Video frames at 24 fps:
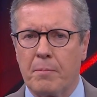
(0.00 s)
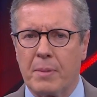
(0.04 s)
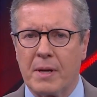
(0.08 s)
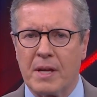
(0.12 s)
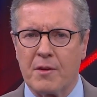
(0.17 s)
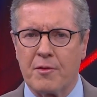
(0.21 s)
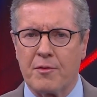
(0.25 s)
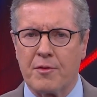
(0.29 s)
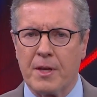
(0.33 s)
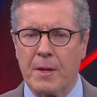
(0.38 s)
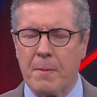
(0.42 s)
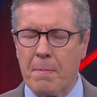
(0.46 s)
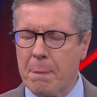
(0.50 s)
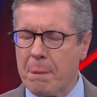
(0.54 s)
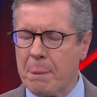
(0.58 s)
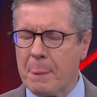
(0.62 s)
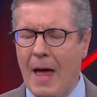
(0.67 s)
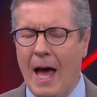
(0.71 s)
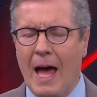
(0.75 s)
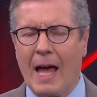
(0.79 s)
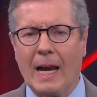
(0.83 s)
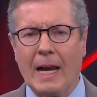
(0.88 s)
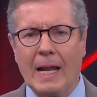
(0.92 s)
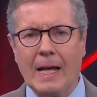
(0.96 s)
prevê,
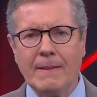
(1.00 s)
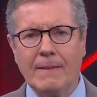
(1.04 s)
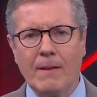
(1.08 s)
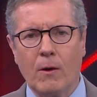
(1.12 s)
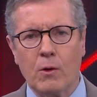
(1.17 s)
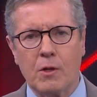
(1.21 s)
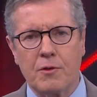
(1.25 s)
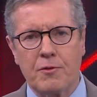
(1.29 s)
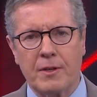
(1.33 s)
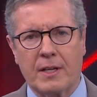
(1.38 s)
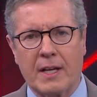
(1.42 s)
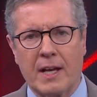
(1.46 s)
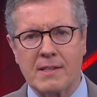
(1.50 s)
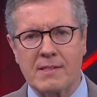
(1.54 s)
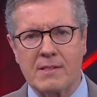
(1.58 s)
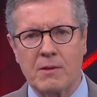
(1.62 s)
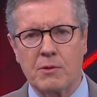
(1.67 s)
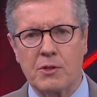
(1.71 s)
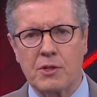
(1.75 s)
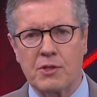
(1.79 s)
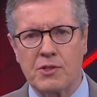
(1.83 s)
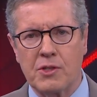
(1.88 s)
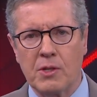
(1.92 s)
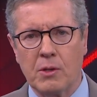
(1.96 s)
além da unificação
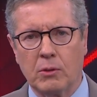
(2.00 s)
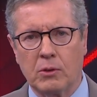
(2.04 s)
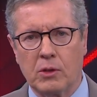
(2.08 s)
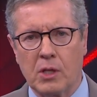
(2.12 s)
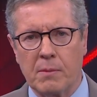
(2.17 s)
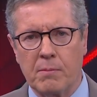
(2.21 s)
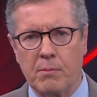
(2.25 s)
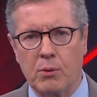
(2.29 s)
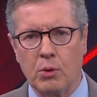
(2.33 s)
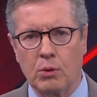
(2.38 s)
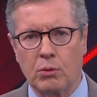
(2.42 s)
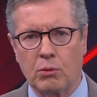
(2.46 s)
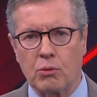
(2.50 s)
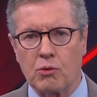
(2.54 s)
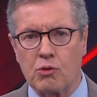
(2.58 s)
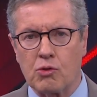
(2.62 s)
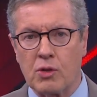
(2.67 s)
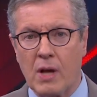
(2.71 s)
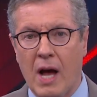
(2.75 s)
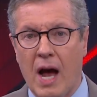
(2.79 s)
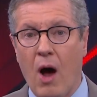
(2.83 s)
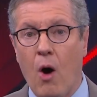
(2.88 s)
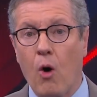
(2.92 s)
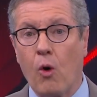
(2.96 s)
de cinco
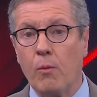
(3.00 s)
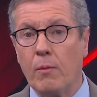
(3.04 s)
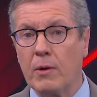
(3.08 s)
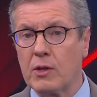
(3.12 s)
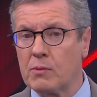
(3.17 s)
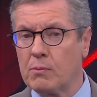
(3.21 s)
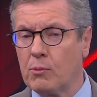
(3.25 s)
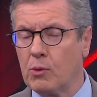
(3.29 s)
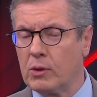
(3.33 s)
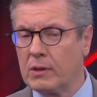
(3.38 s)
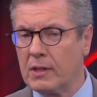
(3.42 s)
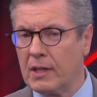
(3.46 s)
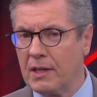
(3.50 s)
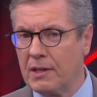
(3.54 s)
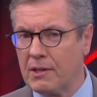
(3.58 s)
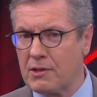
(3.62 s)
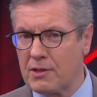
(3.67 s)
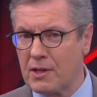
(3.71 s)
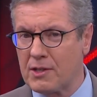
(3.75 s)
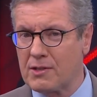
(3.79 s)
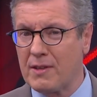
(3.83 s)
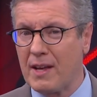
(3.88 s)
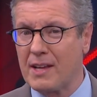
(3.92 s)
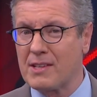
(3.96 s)
tributos, algumas
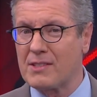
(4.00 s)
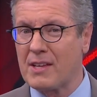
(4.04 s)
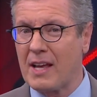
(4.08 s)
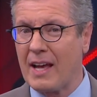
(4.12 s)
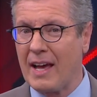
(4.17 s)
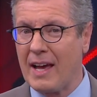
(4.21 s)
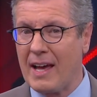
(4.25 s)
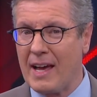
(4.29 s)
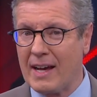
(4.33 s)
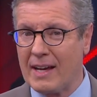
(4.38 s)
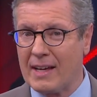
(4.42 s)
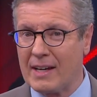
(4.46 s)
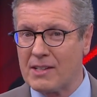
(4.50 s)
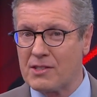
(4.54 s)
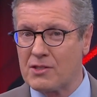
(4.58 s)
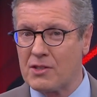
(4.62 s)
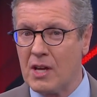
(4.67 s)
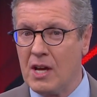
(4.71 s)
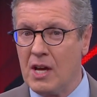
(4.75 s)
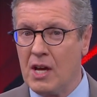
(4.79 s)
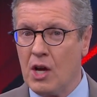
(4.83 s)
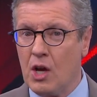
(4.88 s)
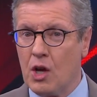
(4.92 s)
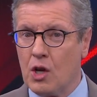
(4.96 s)
mudanças nas regras
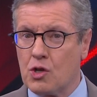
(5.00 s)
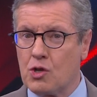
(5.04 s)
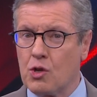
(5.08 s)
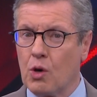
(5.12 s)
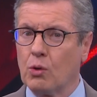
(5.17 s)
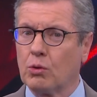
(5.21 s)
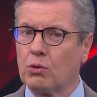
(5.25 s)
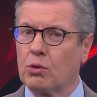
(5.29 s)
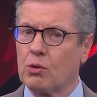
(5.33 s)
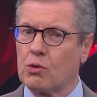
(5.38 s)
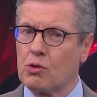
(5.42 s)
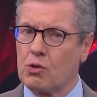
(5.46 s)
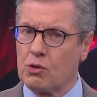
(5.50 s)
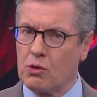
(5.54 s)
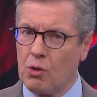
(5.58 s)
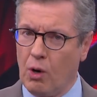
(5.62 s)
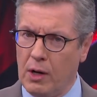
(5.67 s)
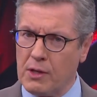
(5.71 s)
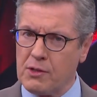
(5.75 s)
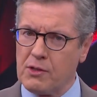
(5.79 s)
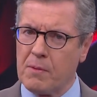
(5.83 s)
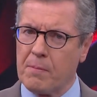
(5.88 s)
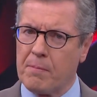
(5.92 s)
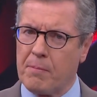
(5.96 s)
de outros
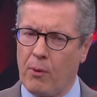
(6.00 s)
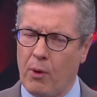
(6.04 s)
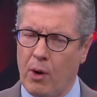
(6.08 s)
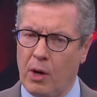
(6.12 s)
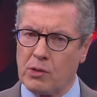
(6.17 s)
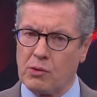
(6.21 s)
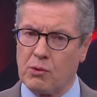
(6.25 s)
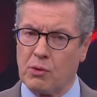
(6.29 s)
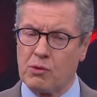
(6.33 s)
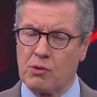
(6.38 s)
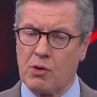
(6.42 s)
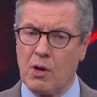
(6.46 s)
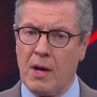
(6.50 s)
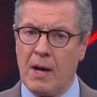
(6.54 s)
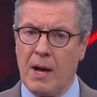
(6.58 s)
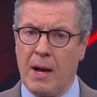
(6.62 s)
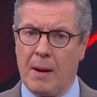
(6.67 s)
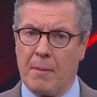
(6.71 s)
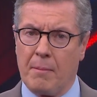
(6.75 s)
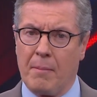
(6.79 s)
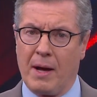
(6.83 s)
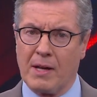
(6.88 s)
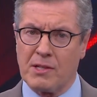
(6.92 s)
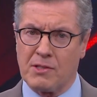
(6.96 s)
dois impostos
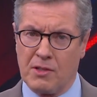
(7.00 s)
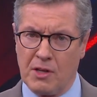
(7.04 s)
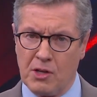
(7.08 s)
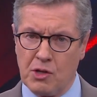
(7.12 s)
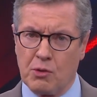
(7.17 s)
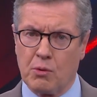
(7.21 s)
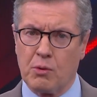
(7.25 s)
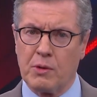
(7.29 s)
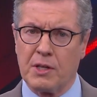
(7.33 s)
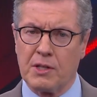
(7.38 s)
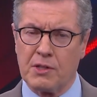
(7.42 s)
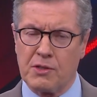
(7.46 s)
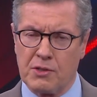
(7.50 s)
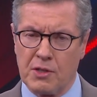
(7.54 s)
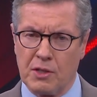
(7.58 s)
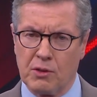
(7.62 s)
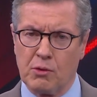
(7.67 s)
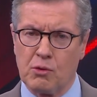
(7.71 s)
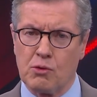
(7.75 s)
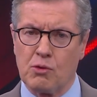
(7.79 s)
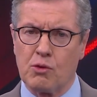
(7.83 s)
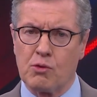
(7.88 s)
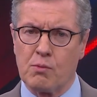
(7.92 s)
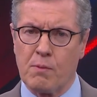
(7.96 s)
bastante
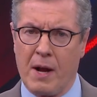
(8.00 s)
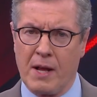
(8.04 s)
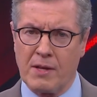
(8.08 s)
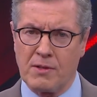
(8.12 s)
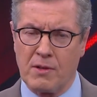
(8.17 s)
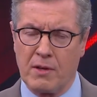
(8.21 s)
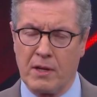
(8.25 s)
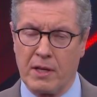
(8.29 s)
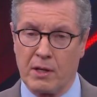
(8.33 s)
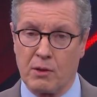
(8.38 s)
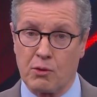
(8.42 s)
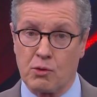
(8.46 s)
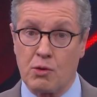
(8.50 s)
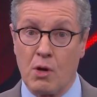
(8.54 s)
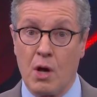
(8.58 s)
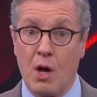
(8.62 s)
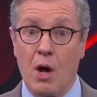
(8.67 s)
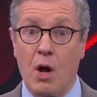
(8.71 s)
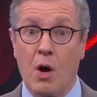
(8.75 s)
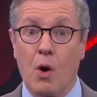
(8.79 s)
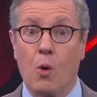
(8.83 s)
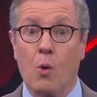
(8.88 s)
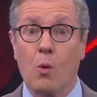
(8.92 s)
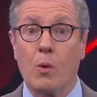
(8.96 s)
conhecidos dos brasileiros:
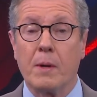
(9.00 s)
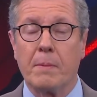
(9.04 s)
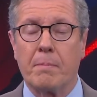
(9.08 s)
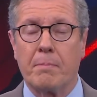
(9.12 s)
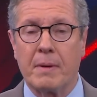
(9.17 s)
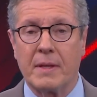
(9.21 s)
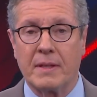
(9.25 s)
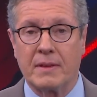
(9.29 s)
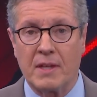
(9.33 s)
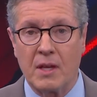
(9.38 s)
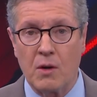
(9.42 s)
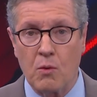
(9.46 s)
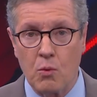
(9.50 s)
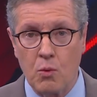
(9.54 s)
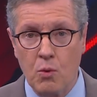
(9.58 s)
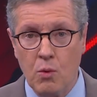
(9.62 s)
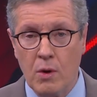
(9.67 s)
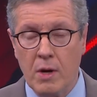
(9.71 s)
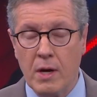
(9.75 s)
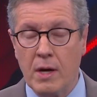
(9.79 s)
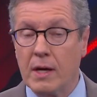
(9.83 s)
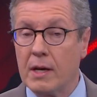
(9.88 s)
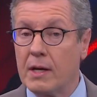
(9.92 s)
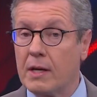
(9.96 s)
o IPTU
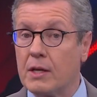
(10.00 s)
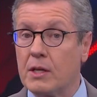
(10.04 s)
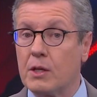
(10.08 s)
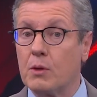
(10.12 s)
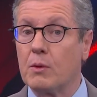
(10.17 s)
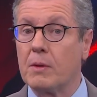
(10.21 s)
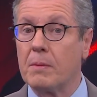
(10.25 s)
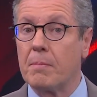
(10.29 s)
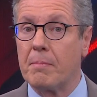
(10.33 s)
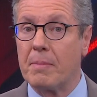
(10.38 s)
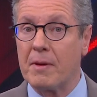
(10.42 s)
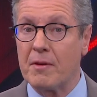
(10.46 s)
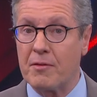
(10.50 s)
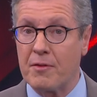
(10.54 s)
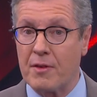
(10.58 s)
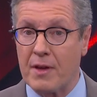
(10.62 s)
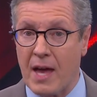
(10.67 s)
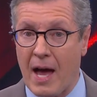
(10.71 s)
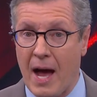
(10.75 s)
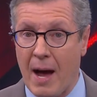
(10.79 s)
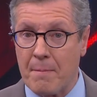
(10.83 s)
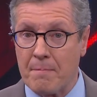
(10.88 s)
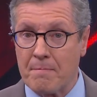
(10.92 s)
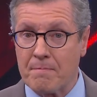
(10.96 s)
e o
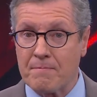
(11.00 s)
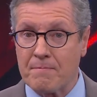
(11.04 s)
IPVA.